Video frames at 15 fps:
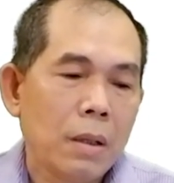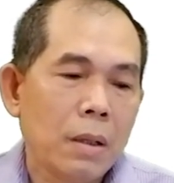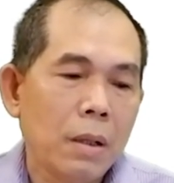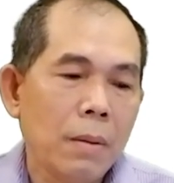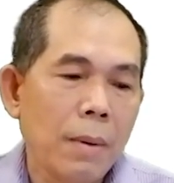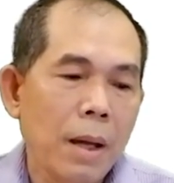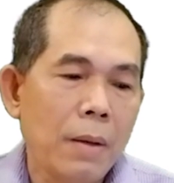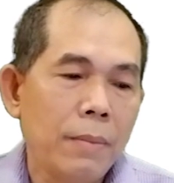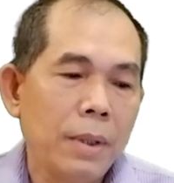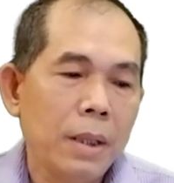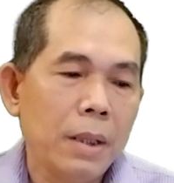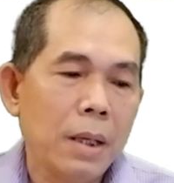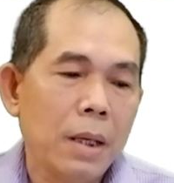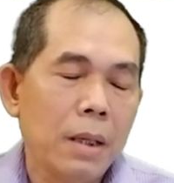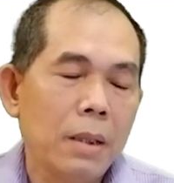các bạn
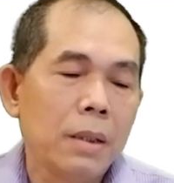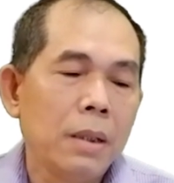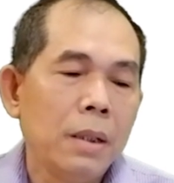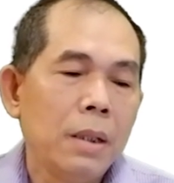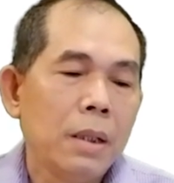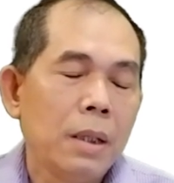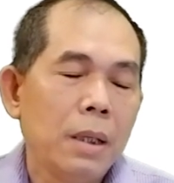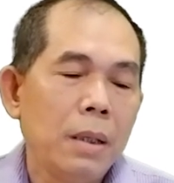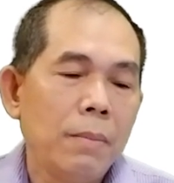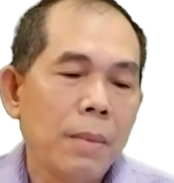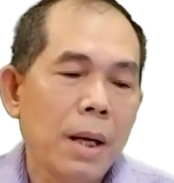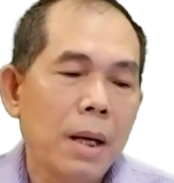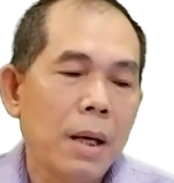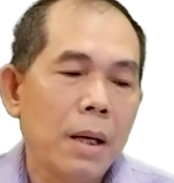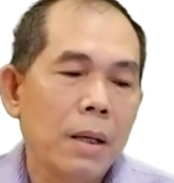biết là khi
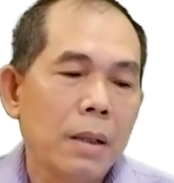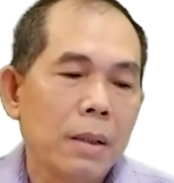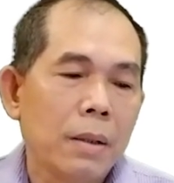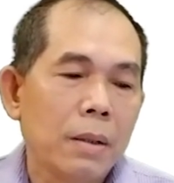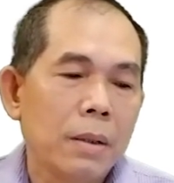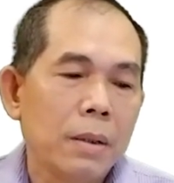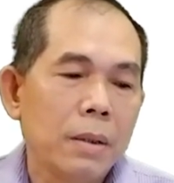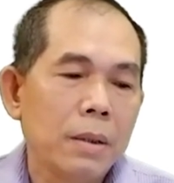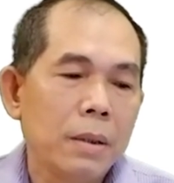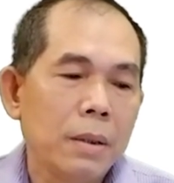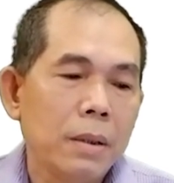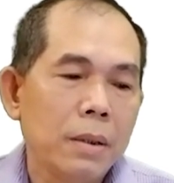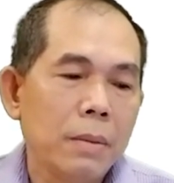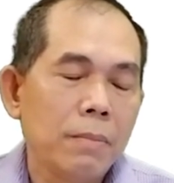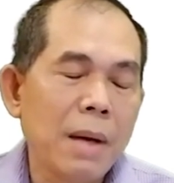mà
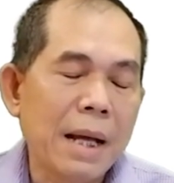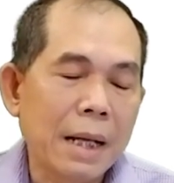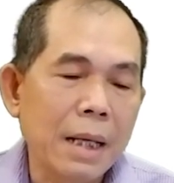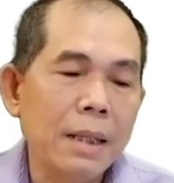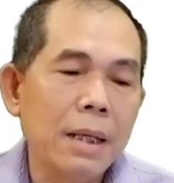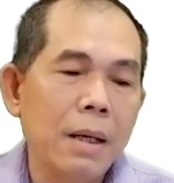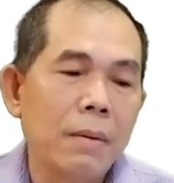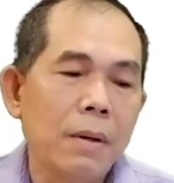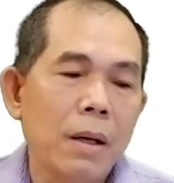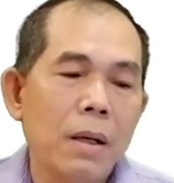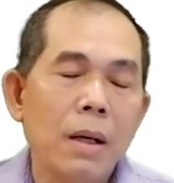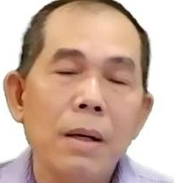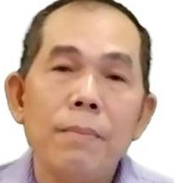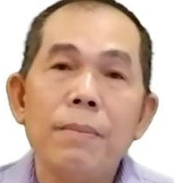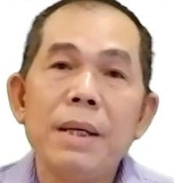bằng cách nào
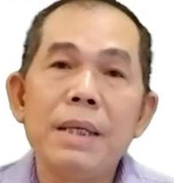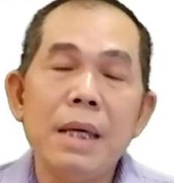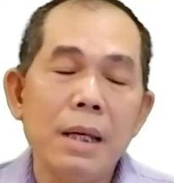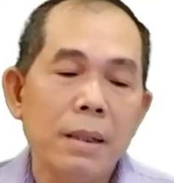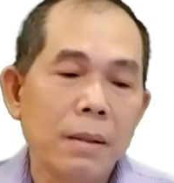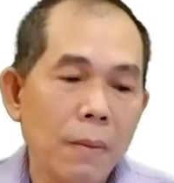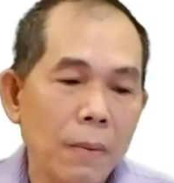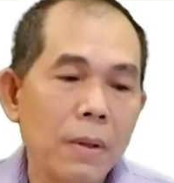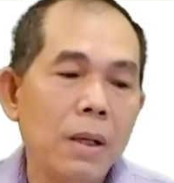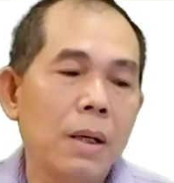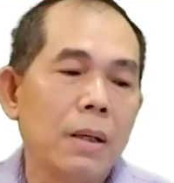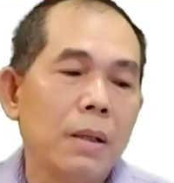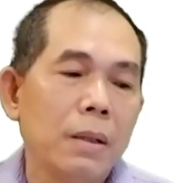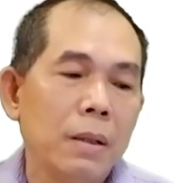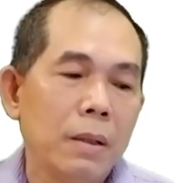đó đó mà Z thu
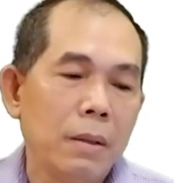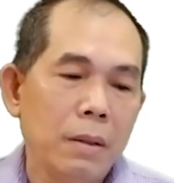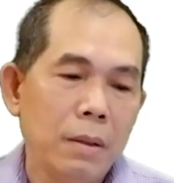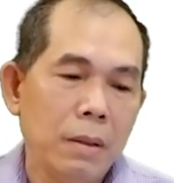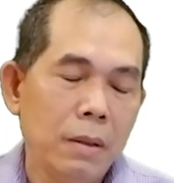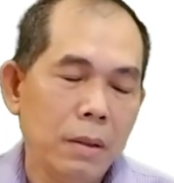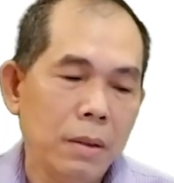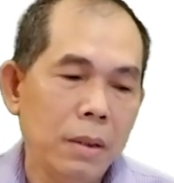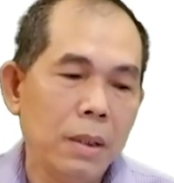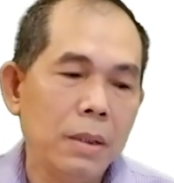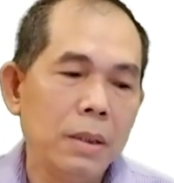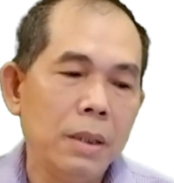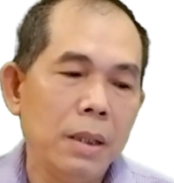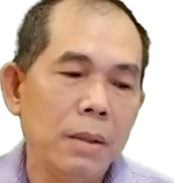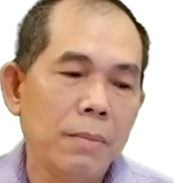được
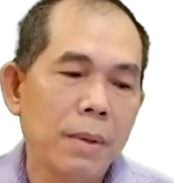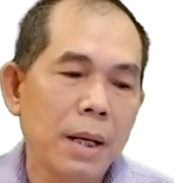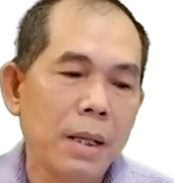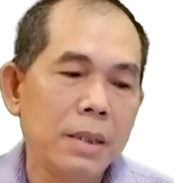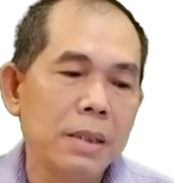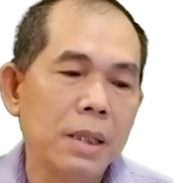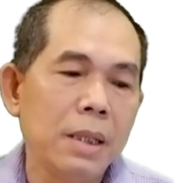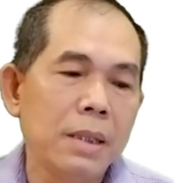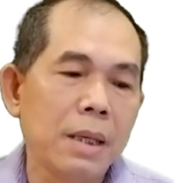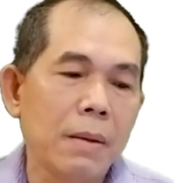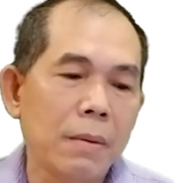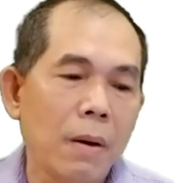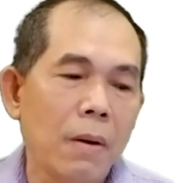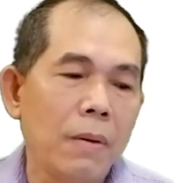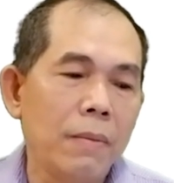những gì mà SI
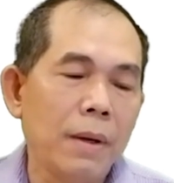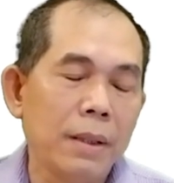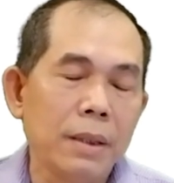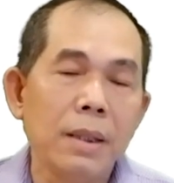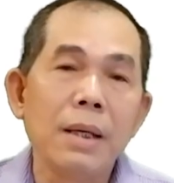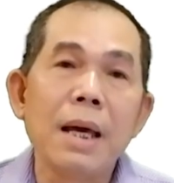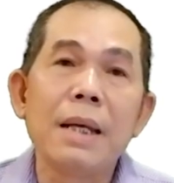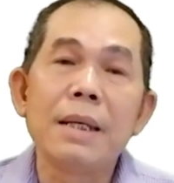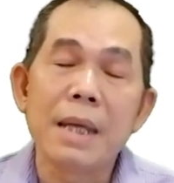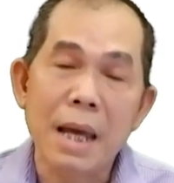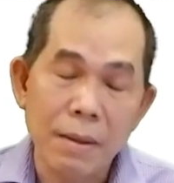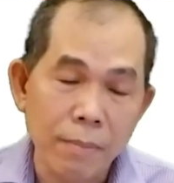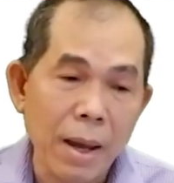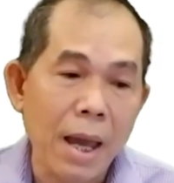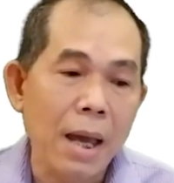trao đổi và tiến hành
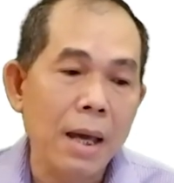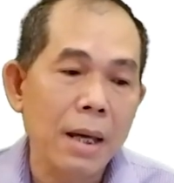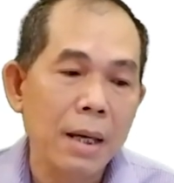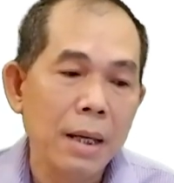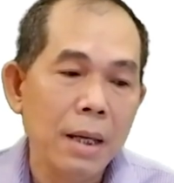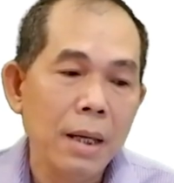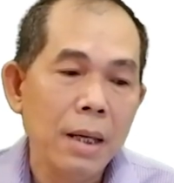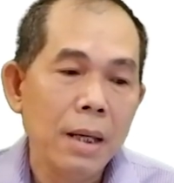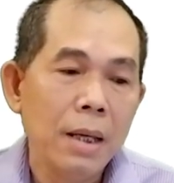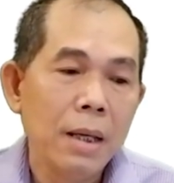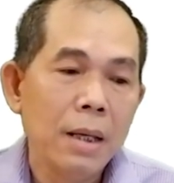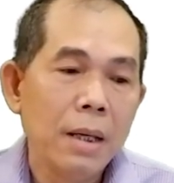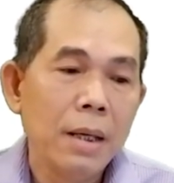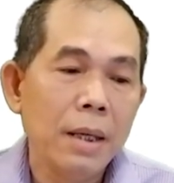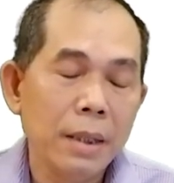giải mã
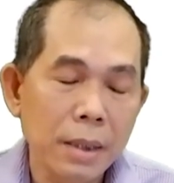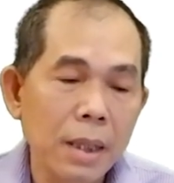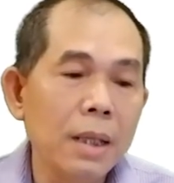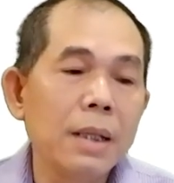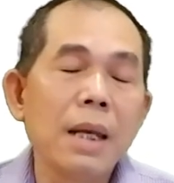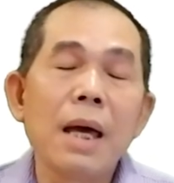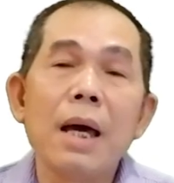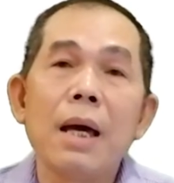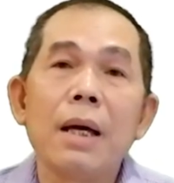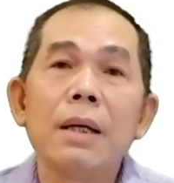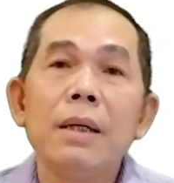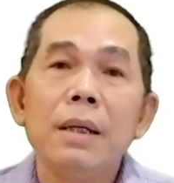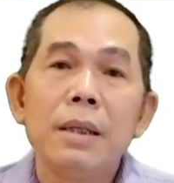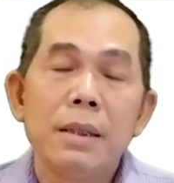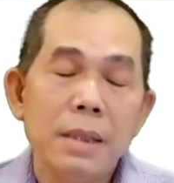hiển nhiên
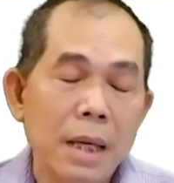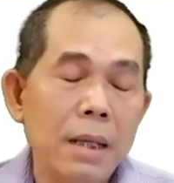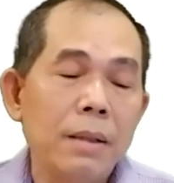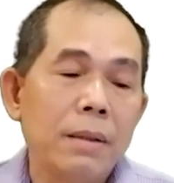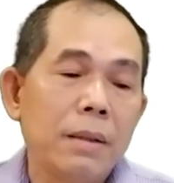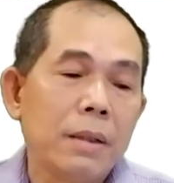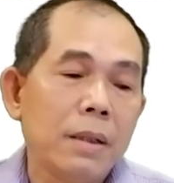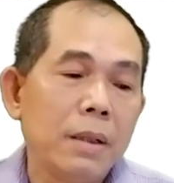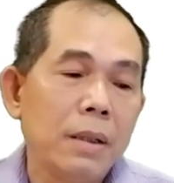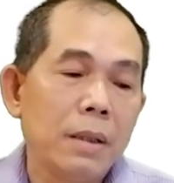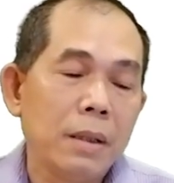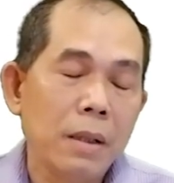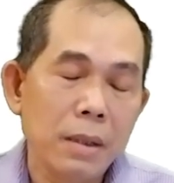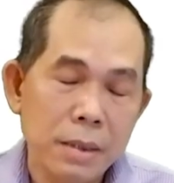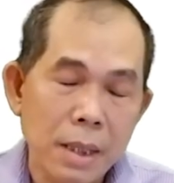là Z nó